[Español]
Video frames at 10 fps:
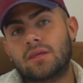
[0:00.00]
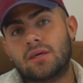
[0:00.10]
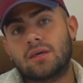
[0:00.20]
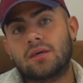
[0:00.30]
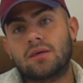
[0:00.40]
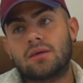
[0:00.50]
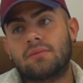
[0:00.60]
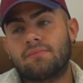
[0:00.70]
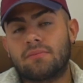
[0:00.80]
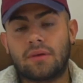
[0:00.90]
Eh,
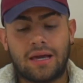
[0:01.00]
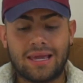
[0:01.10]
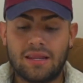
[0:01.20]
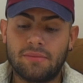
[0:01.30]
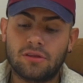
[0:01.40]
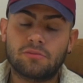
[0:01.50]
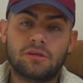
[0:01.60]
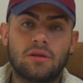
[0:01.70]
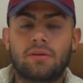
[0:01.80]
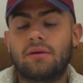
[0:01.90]
hay alimento
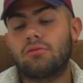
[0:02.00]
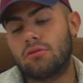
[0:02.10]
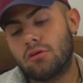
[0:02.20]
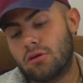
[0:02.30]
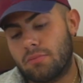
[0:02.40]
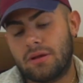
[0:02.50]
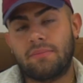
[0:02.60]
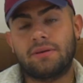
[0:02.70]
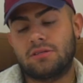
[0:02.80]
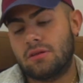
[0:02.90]
especial para Bulldog,
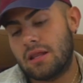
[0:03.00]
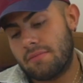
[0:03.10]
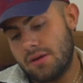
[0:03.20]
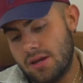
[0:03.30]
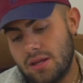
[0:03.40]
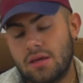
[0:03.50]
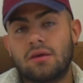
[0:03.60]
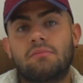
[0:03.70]
para Pastor Alemán,